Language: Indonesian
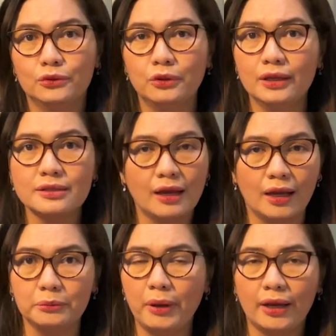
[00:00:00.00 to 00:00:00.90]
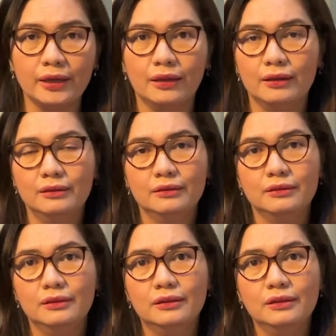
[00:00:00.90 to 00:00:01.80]
Tuhan sangat baik.
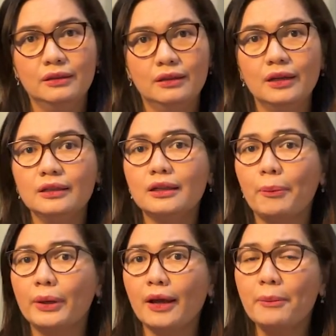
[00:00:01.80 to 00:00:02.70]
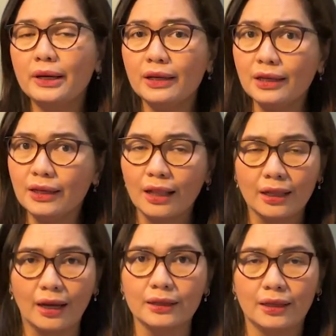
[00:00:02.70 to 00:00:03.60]
Dia tidak pernah
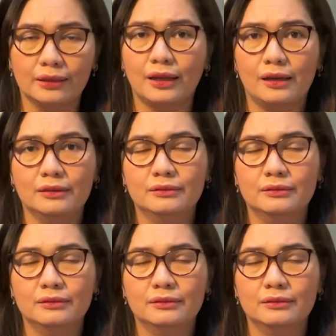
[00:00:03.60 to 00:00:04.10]
meninggalkan kita.